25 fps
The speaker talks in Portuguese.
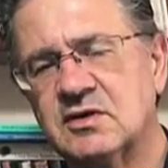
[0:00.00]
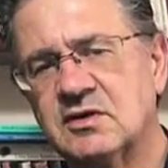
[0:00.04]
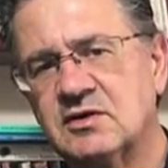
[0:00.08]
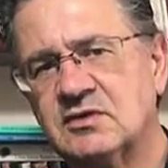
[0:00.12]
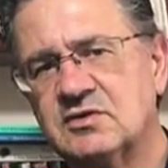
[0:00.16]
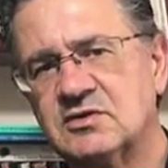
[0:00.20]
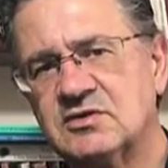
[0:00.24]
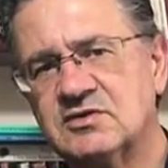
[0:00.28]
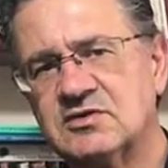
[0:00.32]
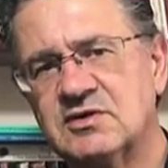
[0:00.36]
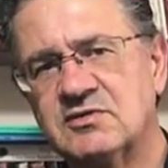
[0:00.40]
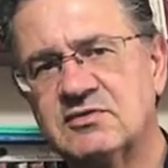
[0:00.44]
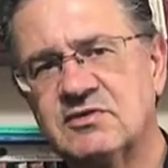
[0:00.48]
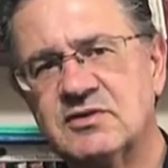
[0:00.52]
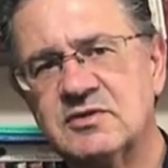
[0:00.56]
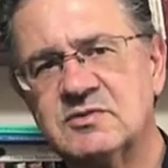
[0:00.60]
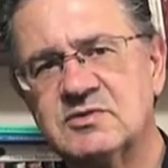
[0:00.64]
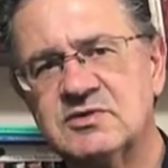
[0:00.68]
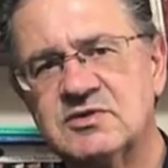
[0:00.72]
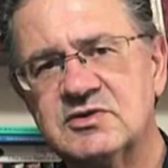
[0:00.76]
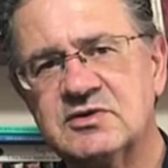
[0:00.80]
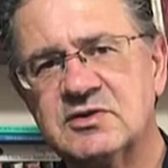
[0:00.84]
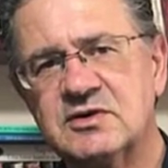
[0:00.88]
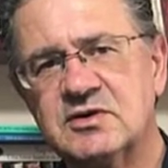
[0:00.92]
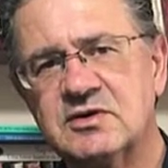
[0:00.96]
nós
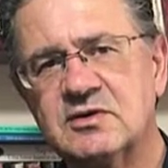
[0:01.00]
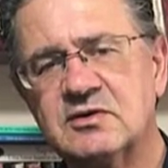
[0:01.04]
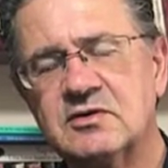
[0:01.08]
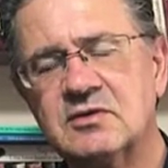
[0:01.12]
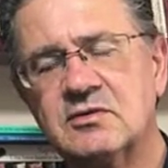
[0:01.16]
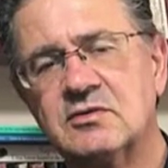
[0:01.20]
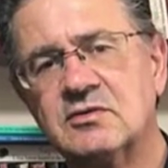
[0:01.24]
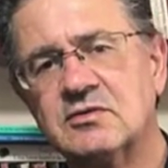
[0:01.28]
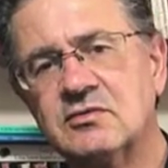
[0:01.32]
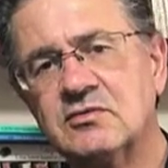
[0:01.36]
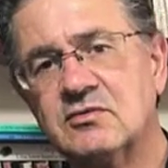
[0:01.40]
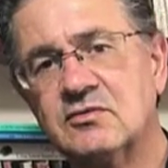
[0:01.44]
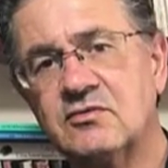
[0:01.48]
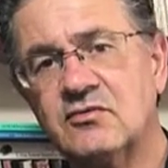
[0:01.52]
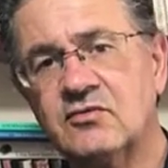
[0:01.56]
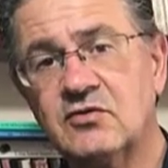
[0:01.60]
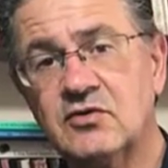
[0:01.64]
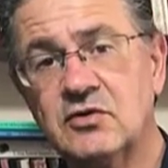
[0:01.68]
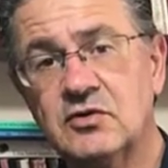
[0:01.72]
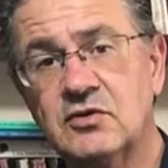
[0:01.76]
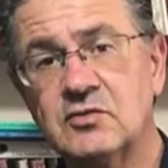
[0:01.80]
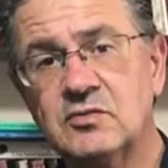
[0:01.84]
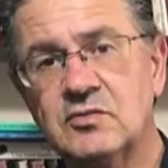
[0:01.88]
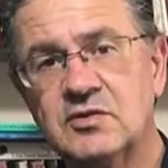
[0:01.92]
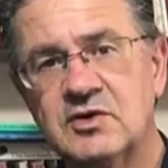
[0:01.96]
devemos ter um
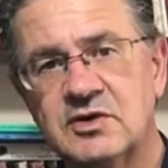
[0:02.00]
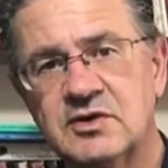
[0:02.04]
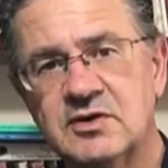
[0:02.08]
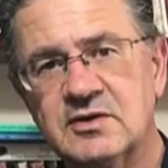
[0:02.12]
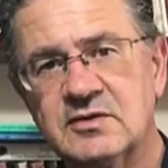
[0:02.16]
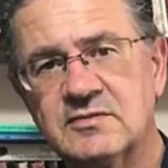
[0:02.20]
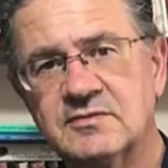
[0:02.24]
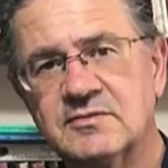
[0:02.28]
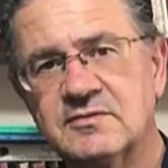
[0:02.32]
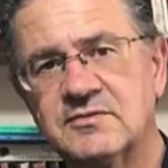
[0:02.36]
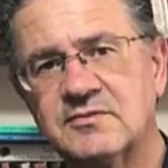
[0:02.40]
filme